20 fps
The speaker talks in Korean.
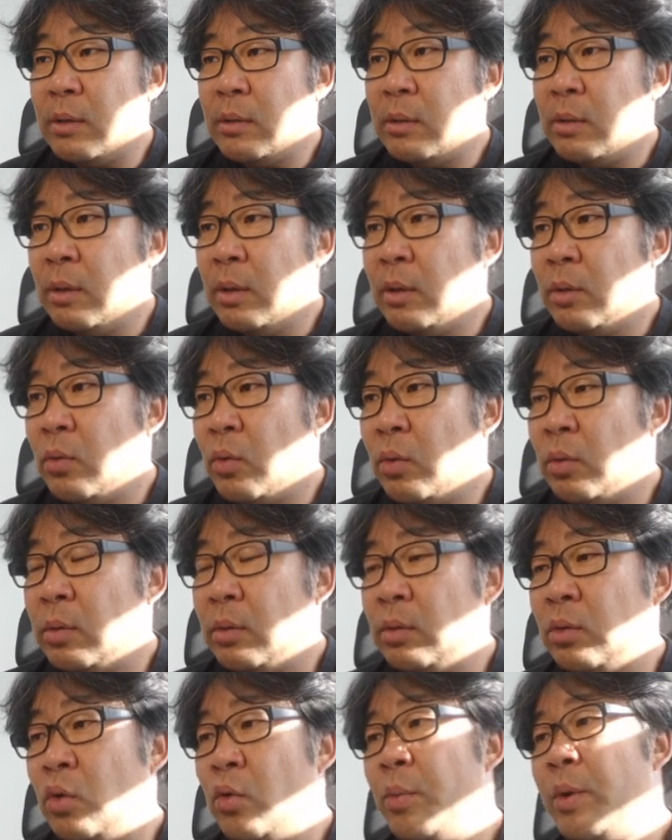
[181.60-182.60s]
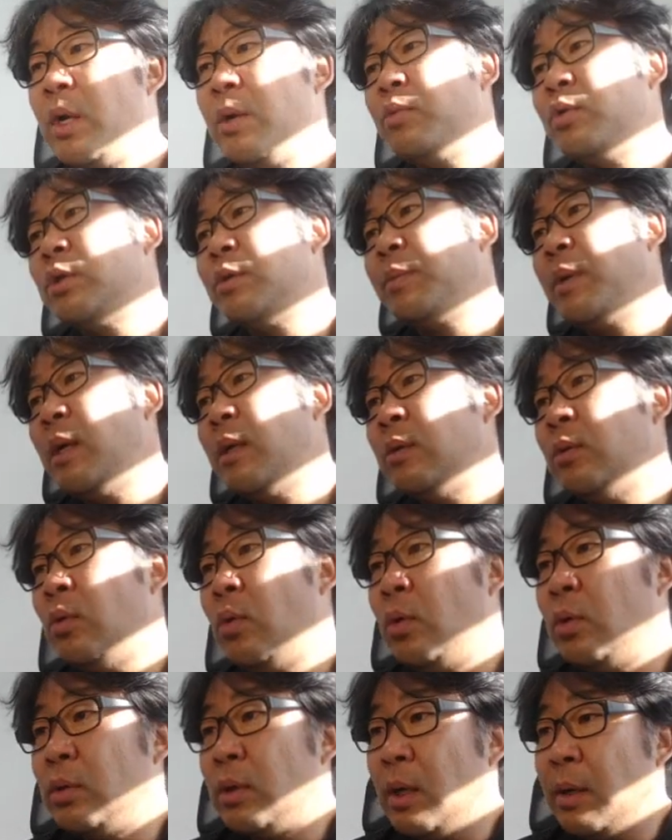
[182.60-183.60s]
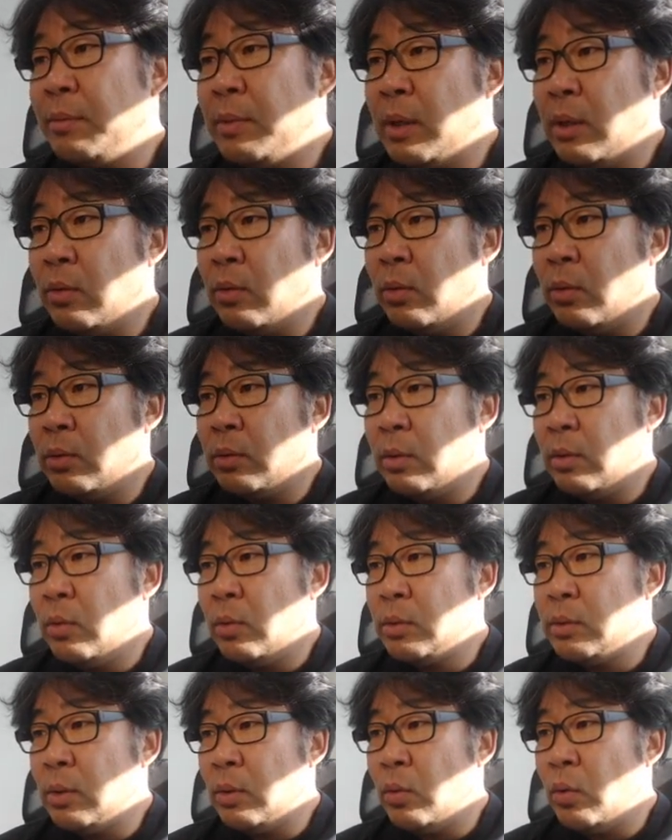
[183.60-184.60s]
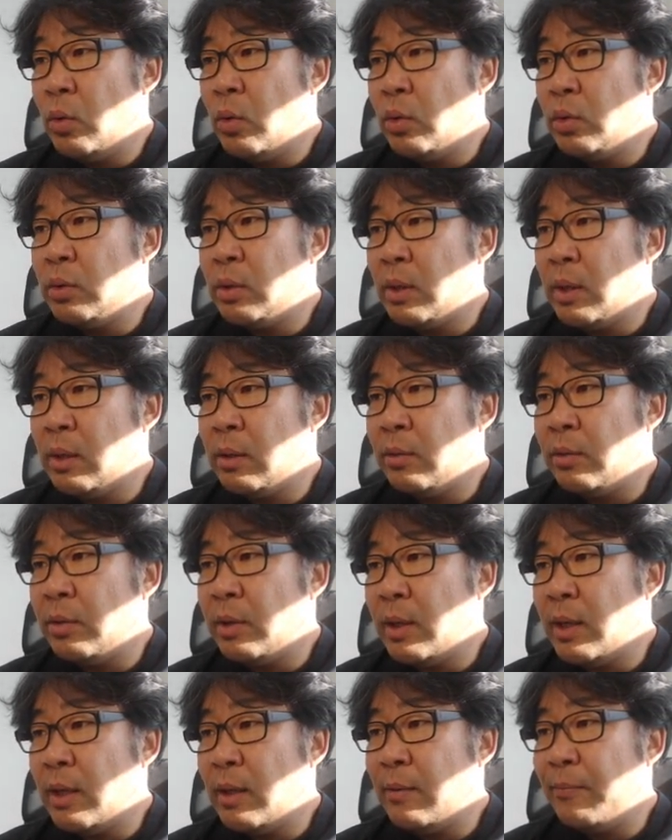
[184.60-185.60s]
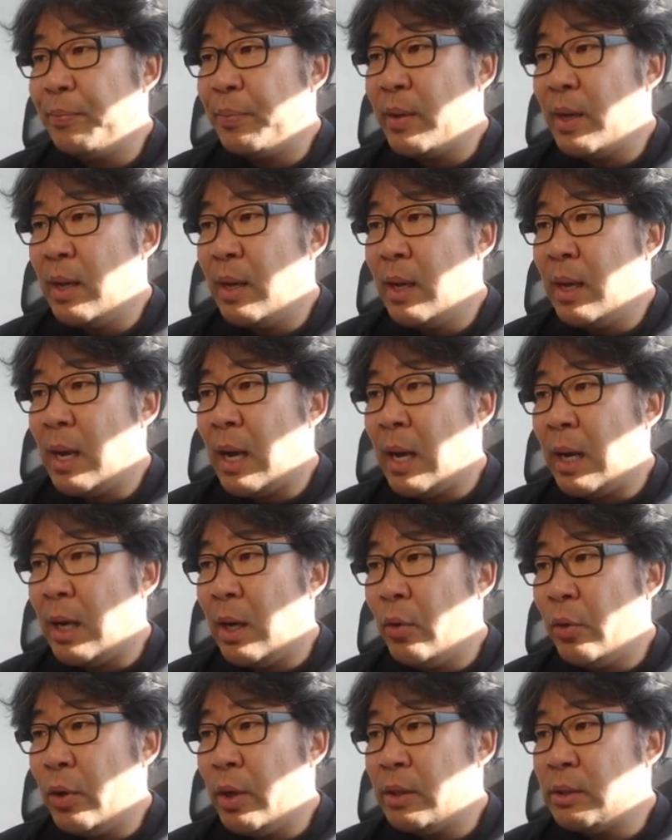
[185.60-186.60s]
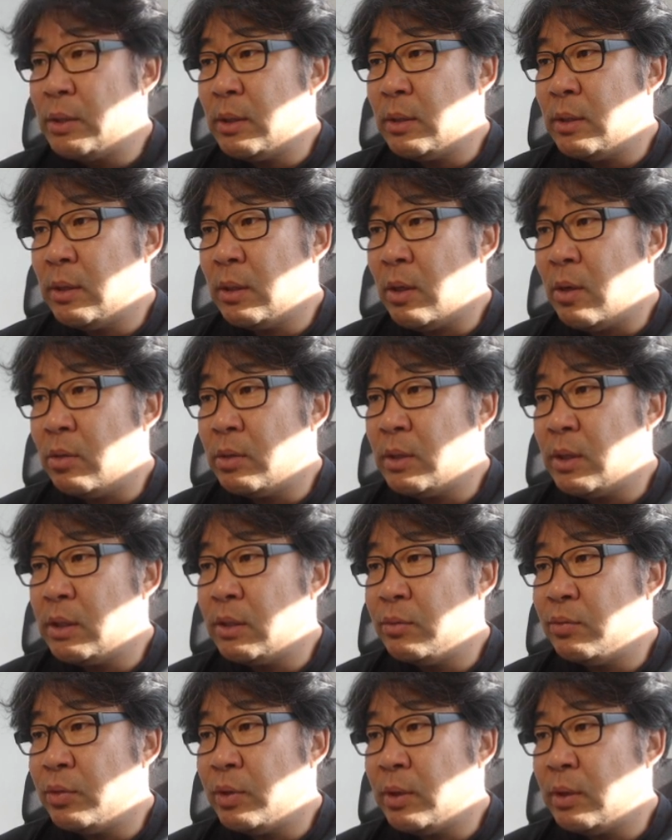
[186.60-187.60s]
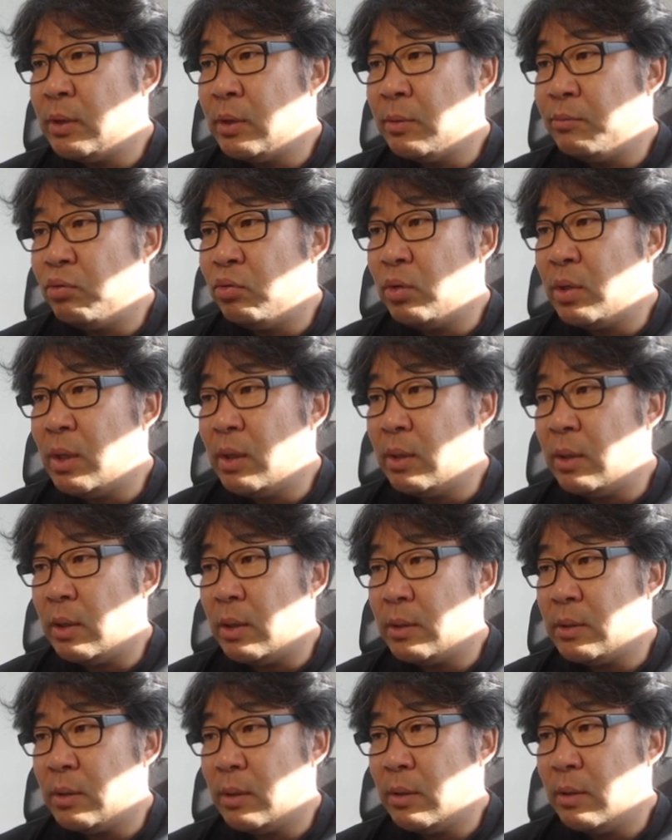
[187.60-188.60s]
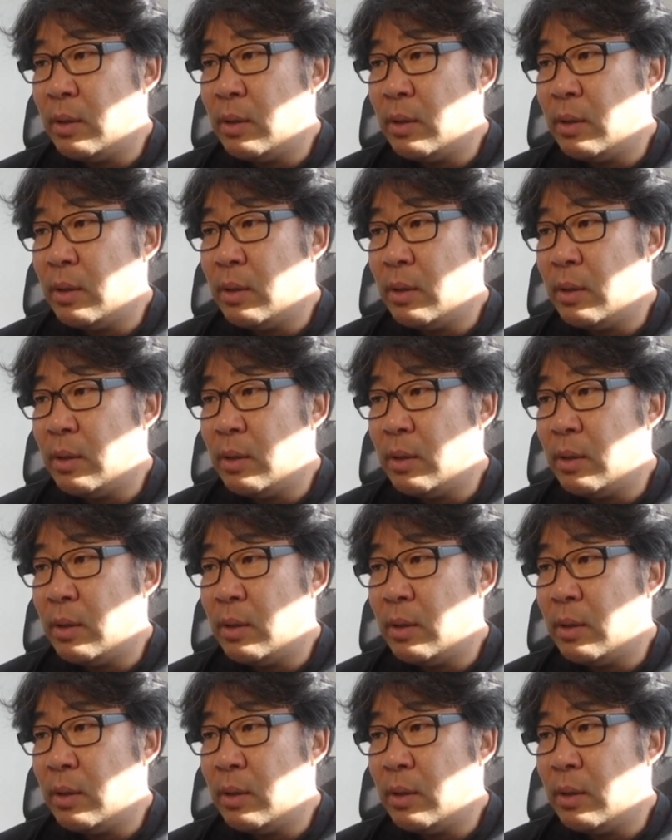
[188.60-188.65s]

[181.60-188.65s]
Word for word: 여기 도면을 보시면 여기로 들어갑니다. 여기로, 여기서 여기로 들어가는 건데 아까 여기 이제 경사지붕이 붙어 있는 거죠.